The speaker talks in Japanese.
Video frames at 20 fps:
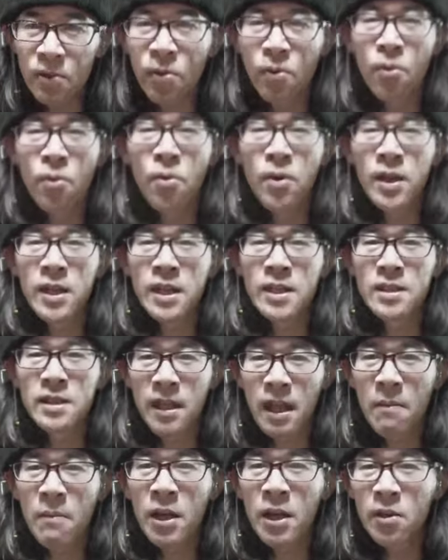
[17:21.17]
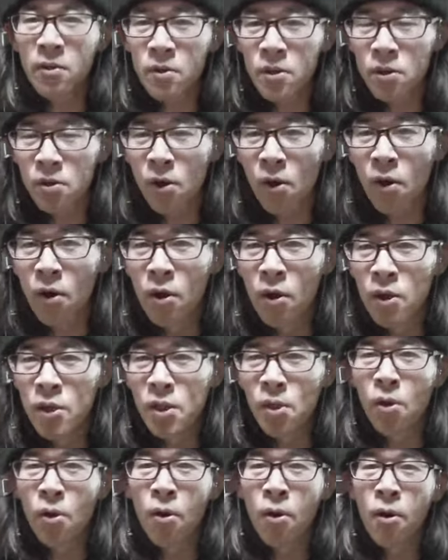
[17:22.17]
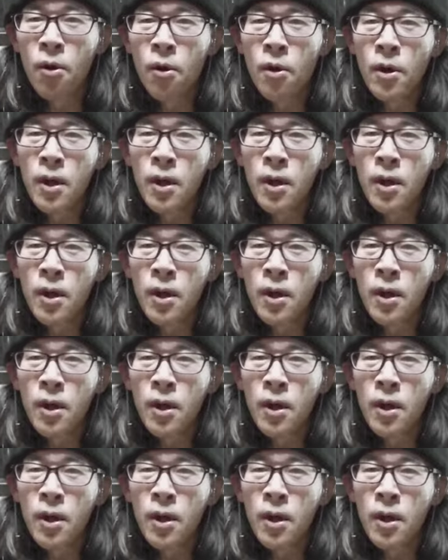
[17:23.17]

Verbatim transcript: うところがですね、まあ、一つのその、